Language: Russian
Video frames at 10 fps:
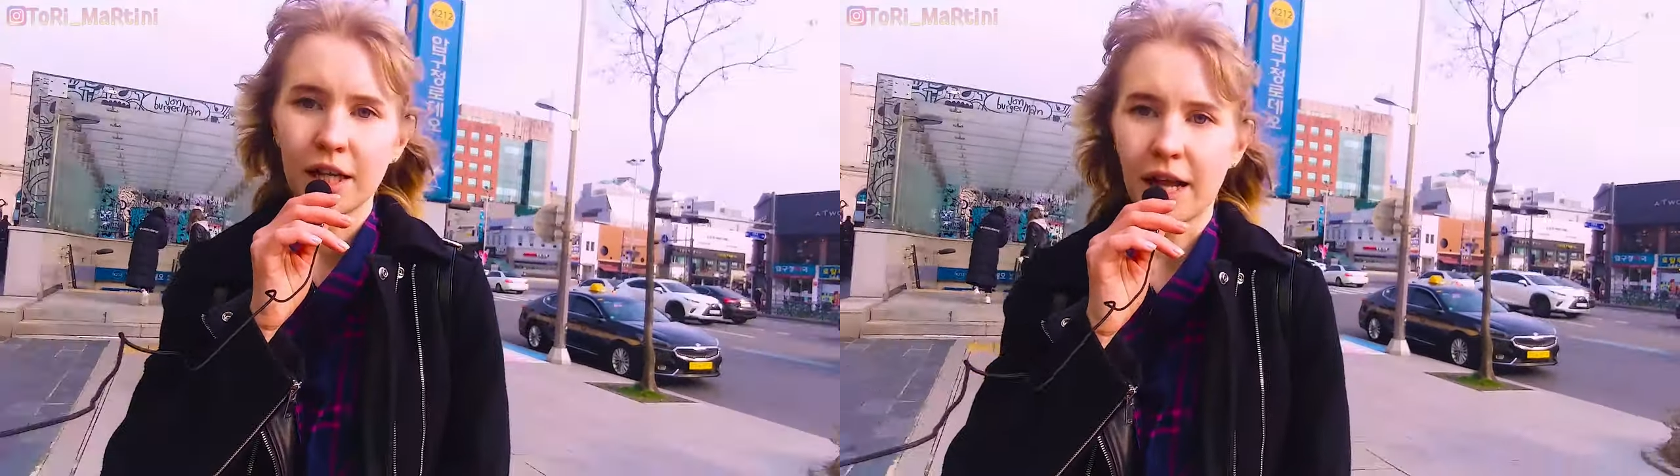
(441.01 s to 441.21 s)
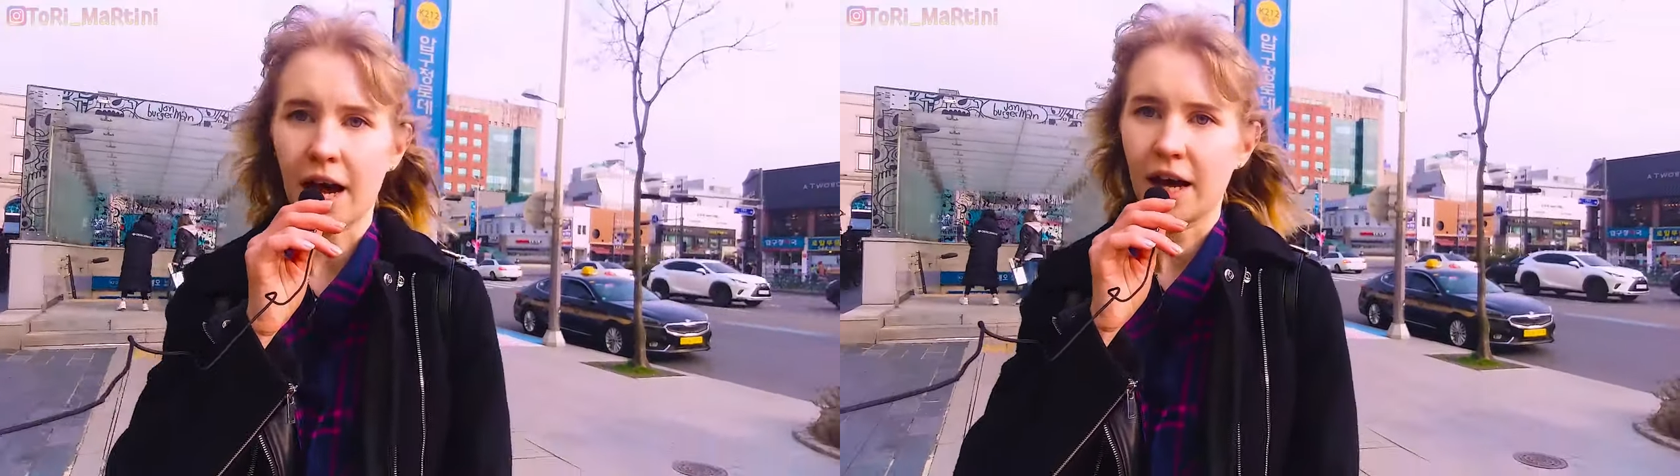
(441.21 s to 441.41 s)

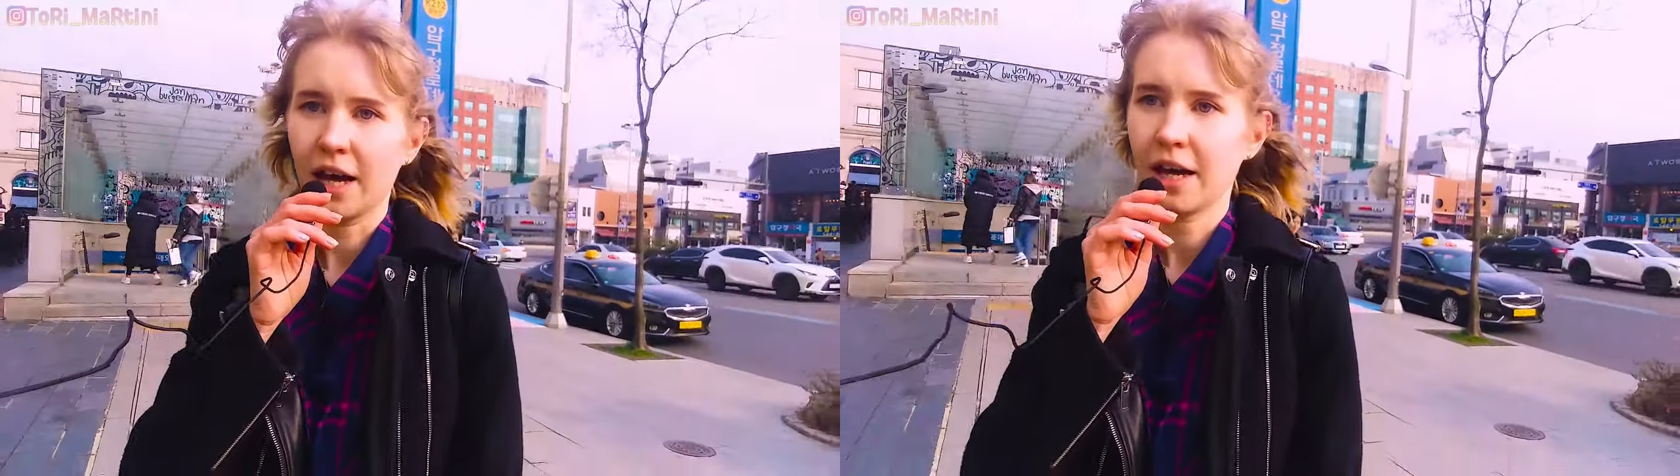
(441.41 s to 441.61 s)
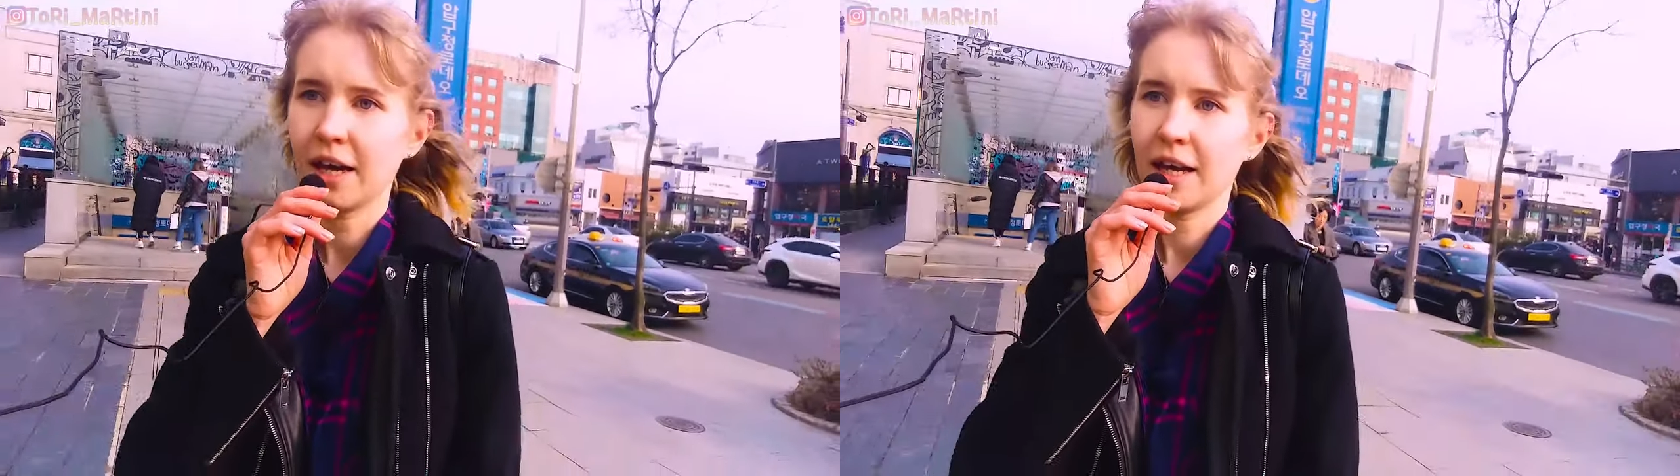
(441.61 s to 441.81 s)
Да.
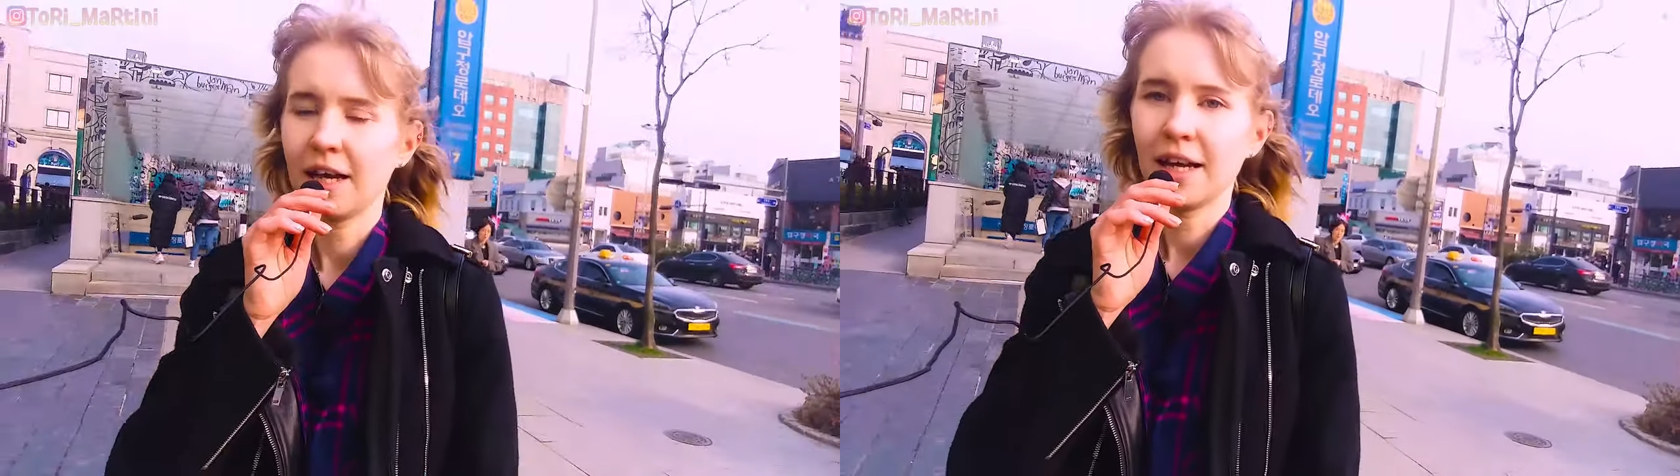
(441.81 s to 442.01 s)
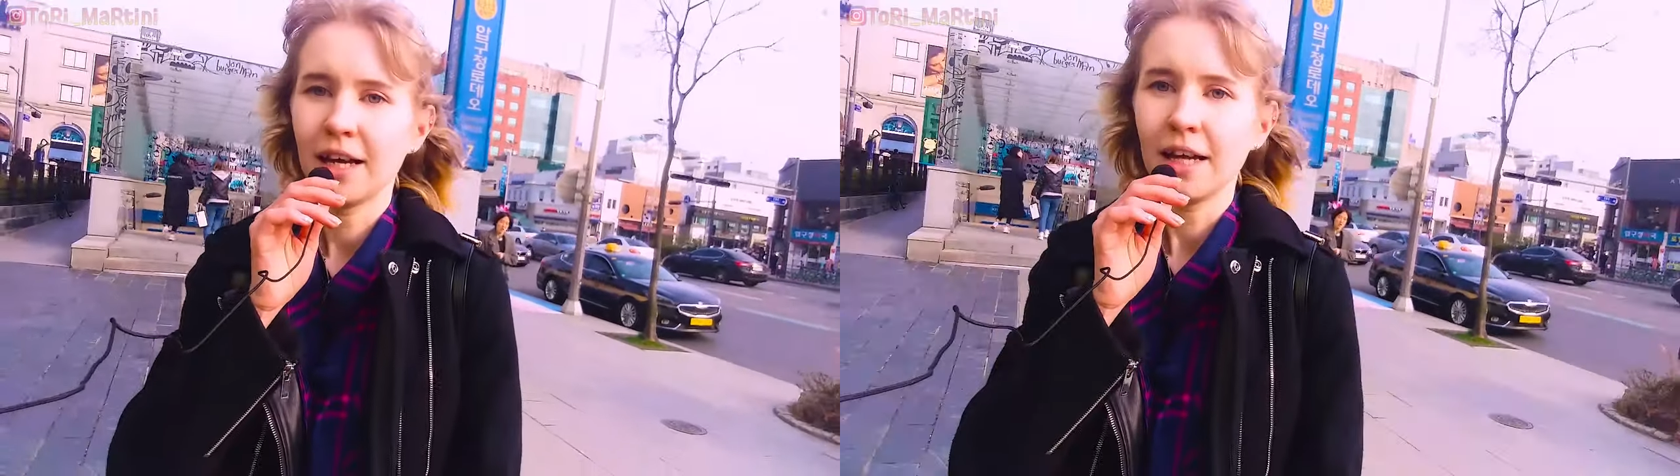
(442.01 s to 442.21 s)

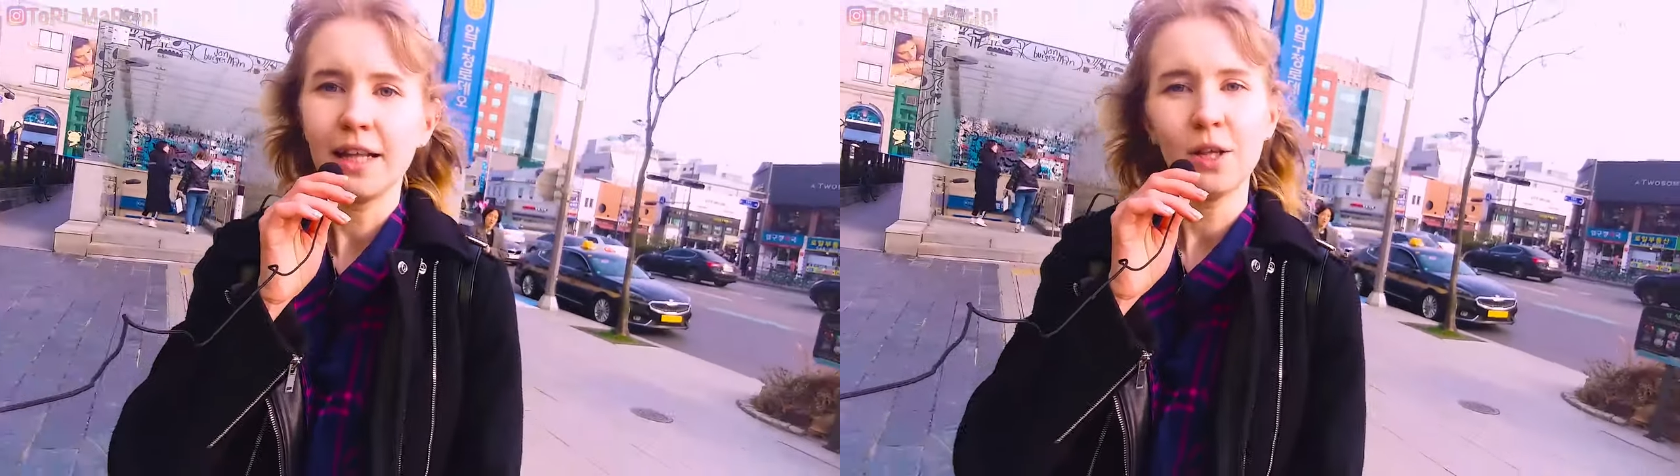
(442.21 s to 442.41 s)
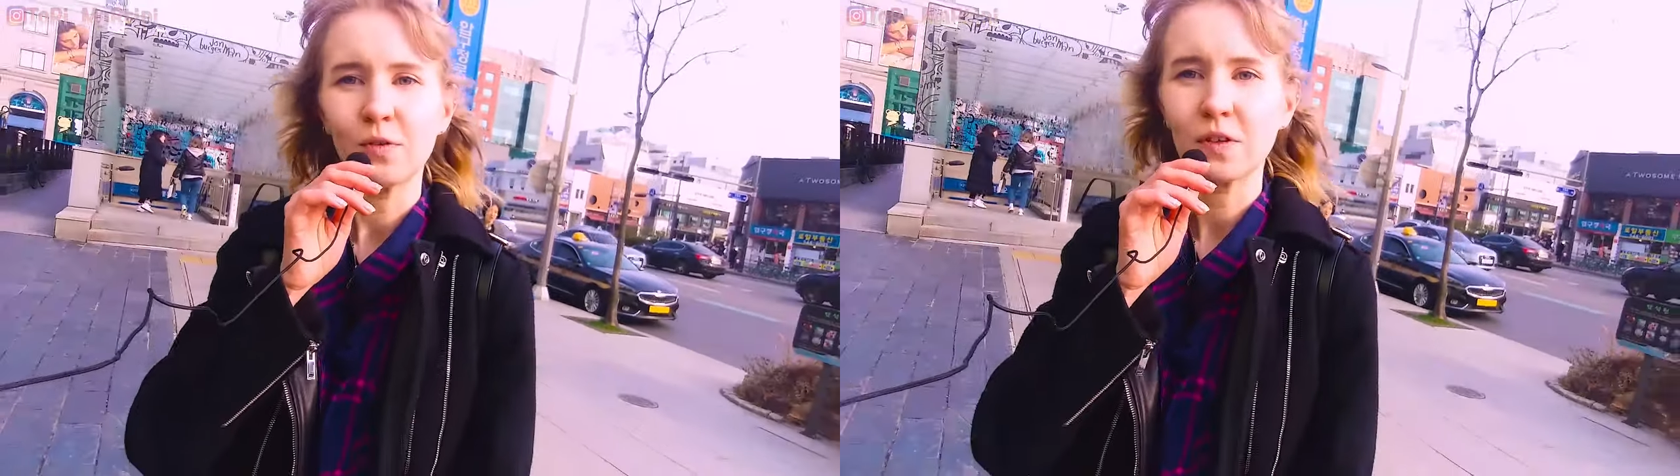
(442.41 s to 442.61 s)

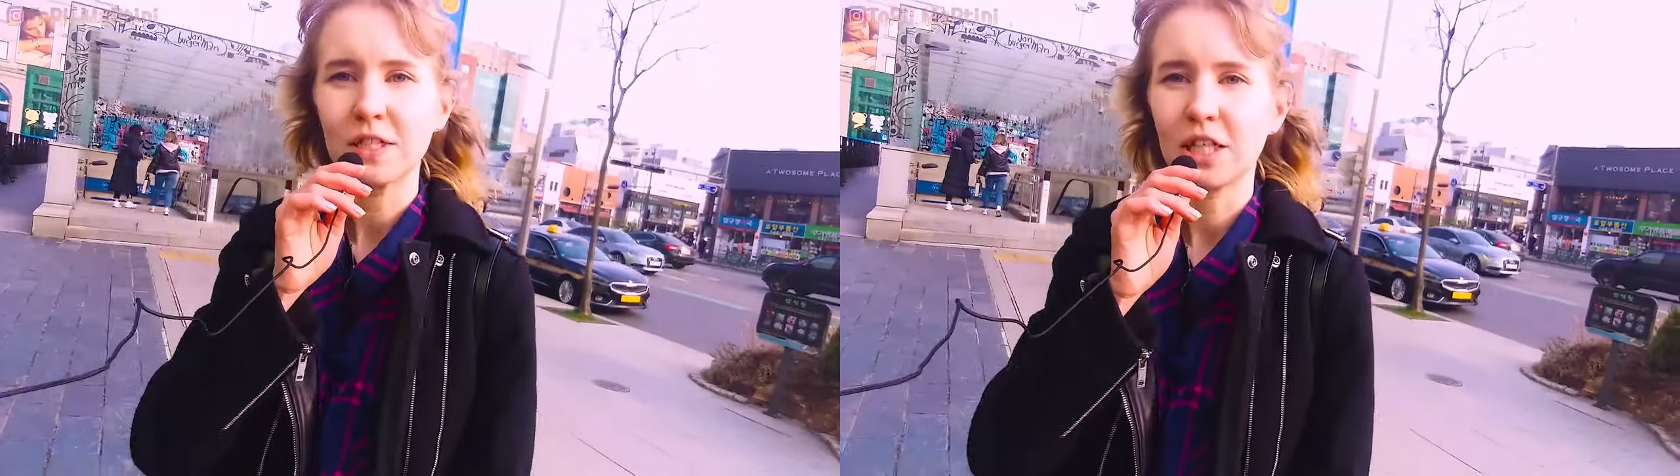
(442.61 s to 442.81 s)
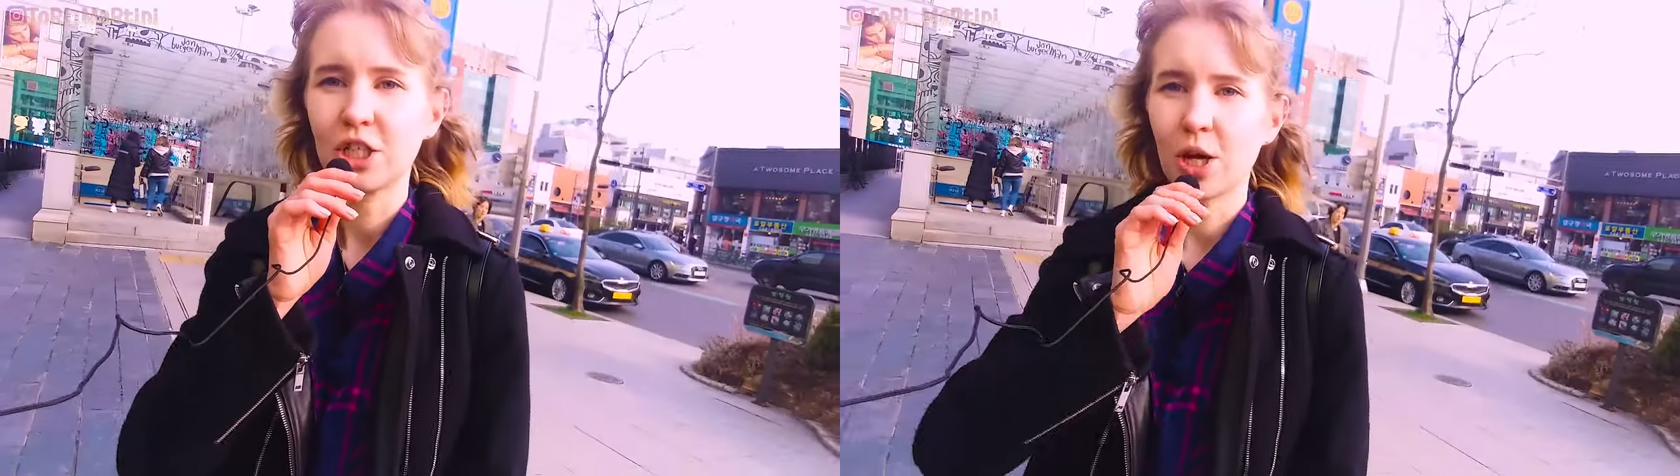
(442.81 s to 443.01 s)
До новых
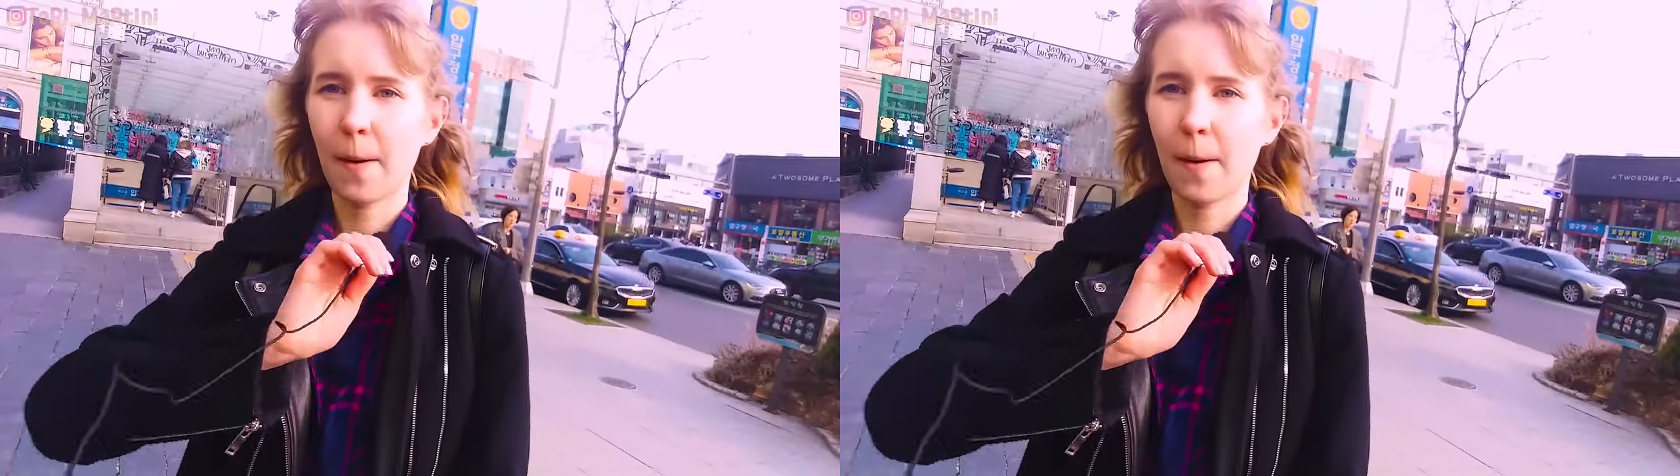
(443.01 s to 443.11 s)
встреч!